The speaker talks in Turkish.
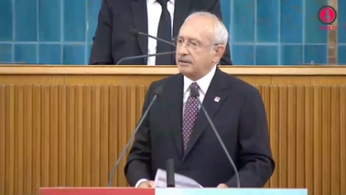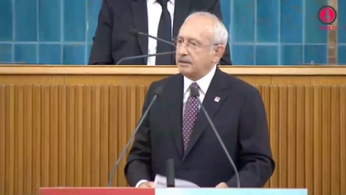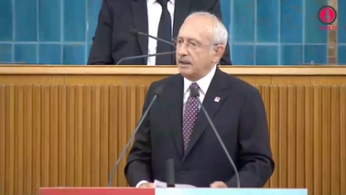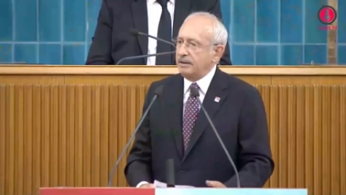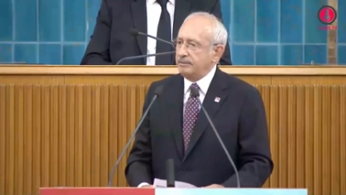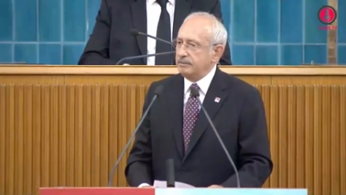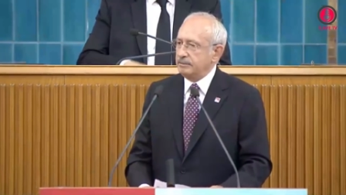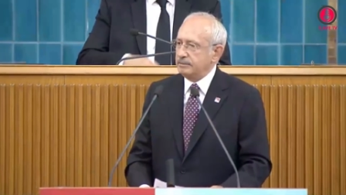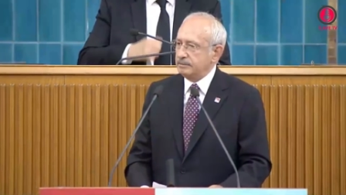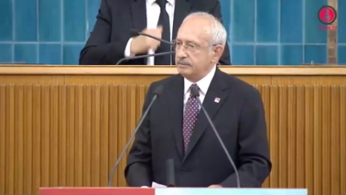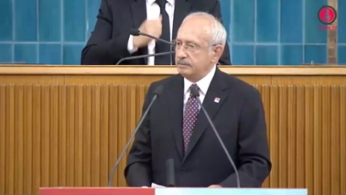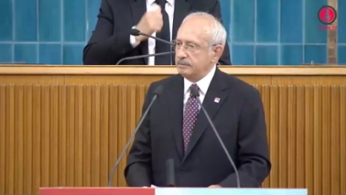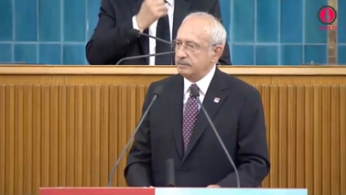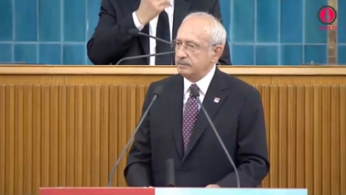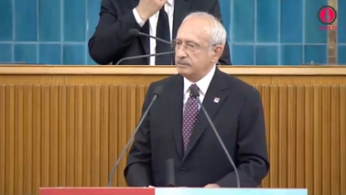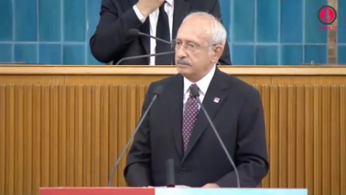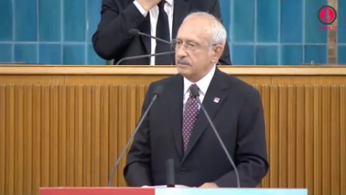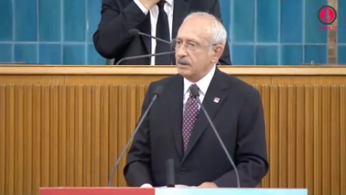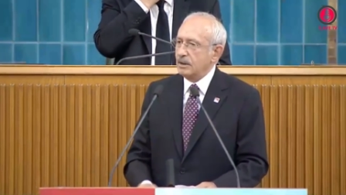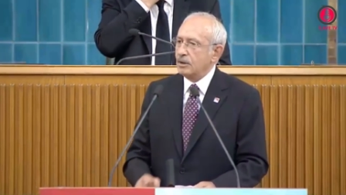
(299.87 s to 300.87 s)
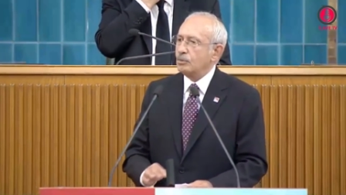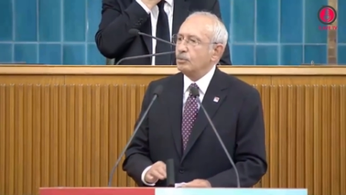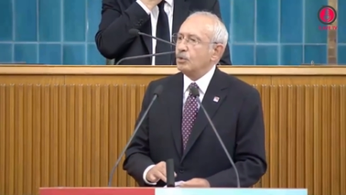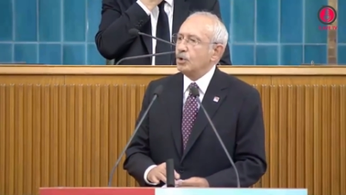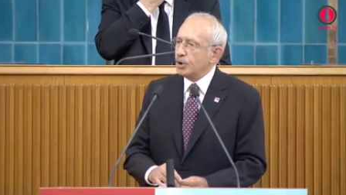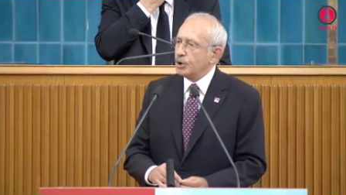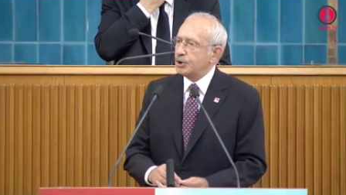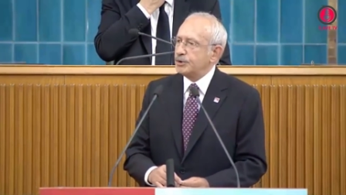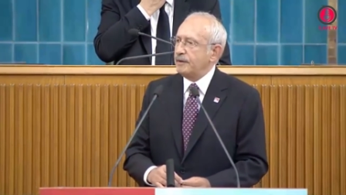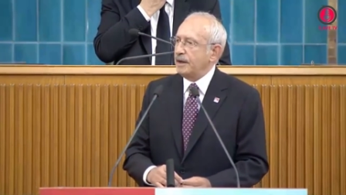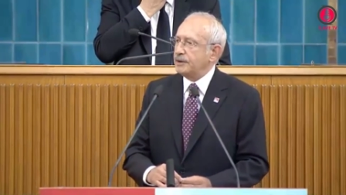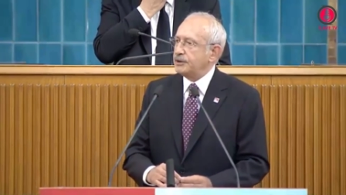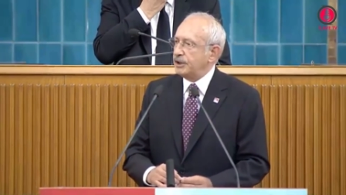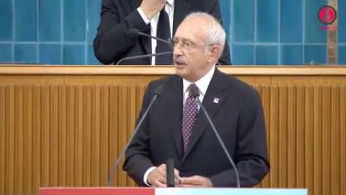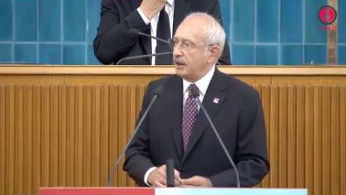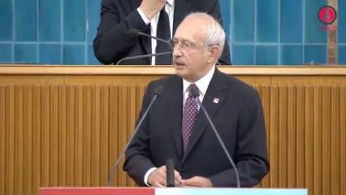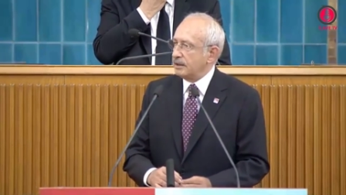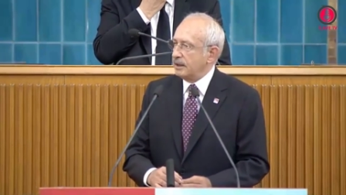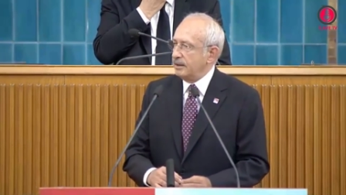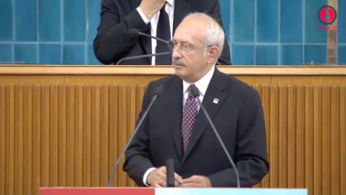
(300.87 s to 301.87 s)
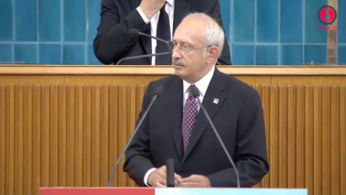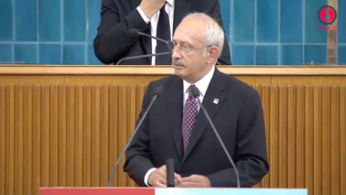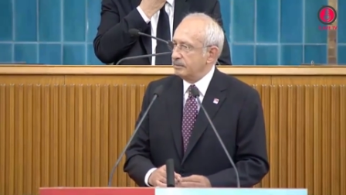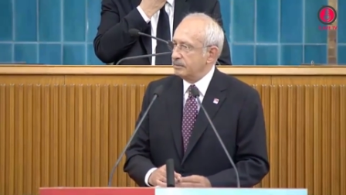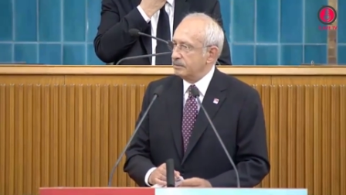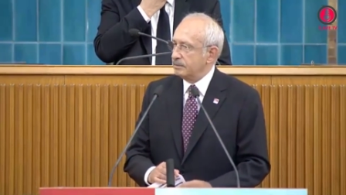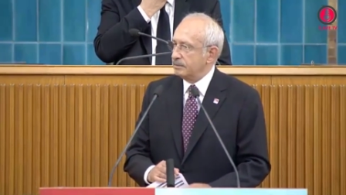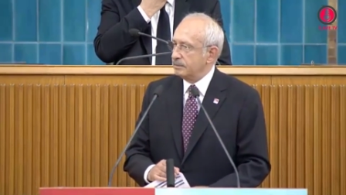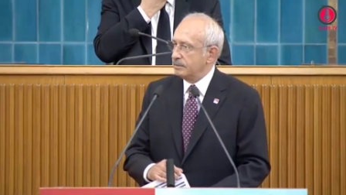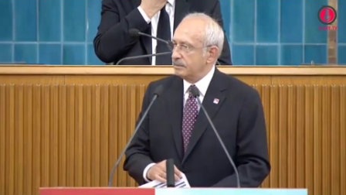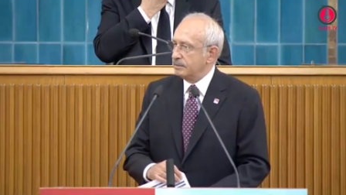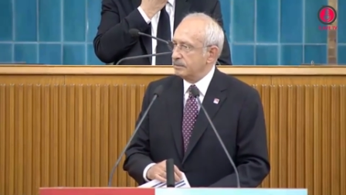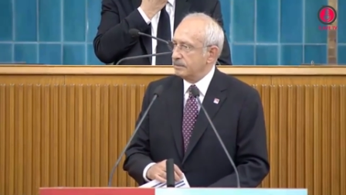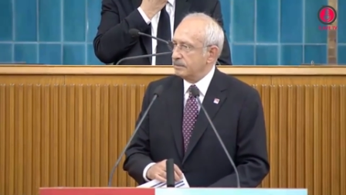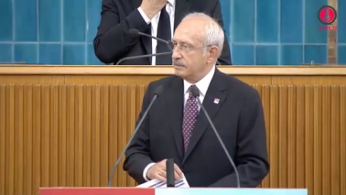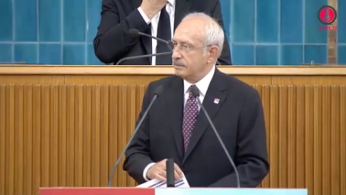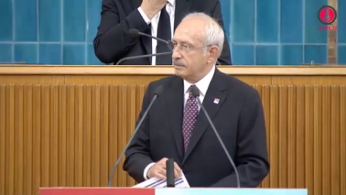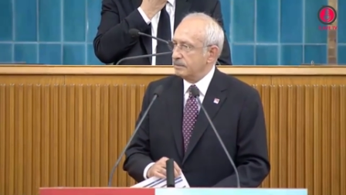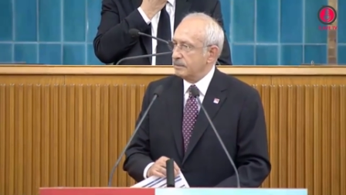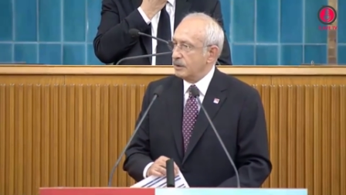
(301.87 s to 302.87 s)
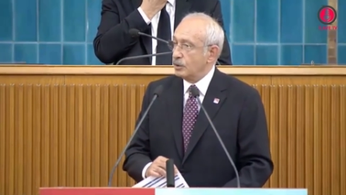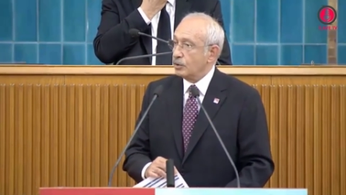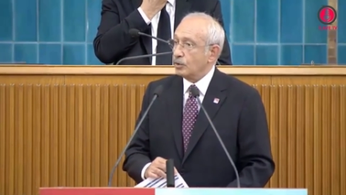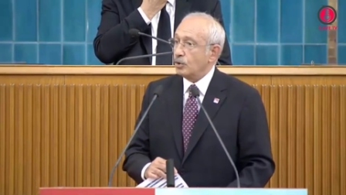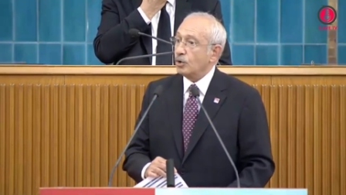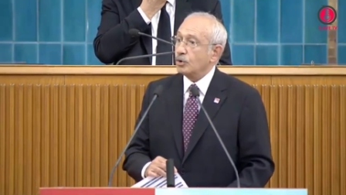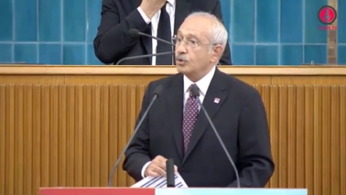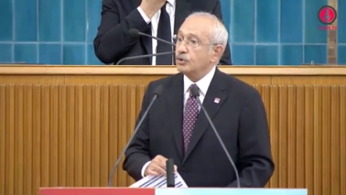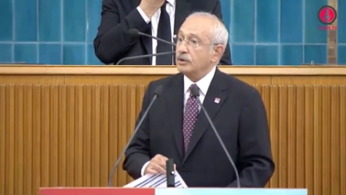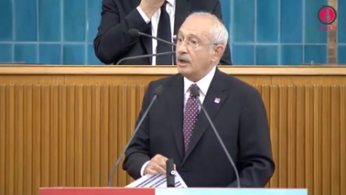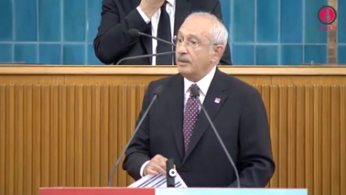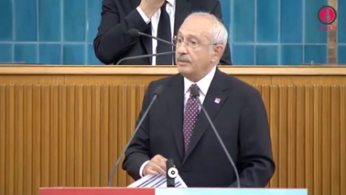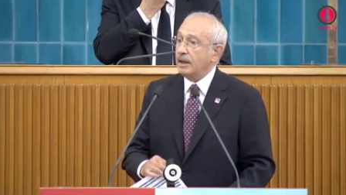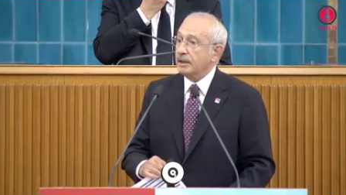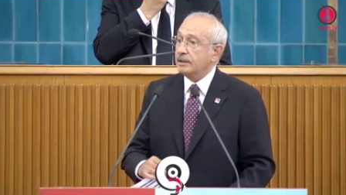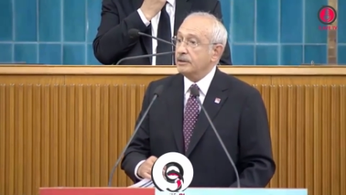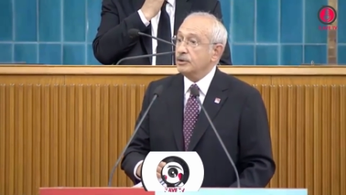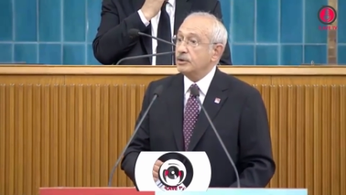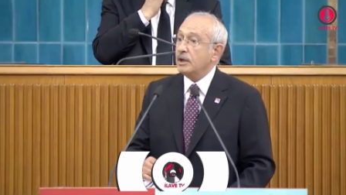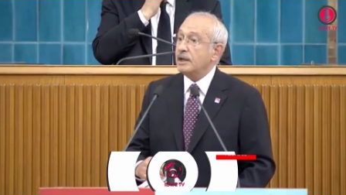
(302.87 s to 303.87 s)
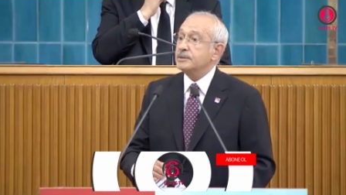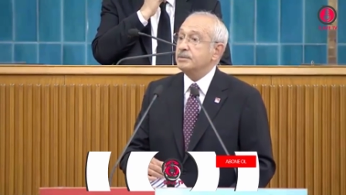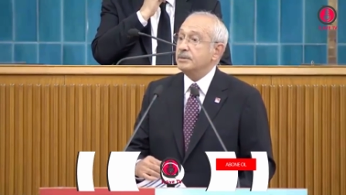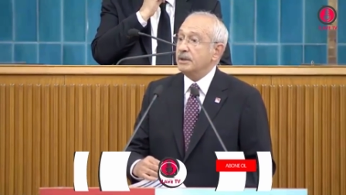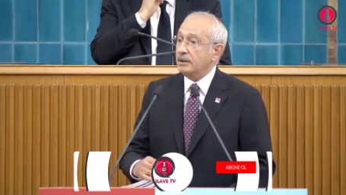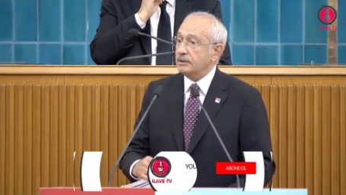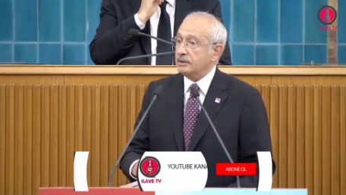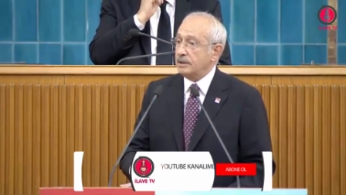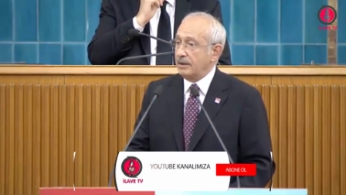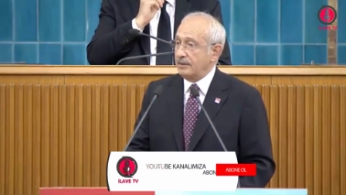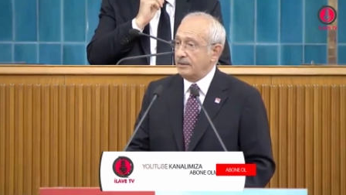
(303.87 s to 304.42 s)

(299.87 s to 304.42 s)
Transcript: adam, bu rüşvetçi adam korkudan bakın tazminat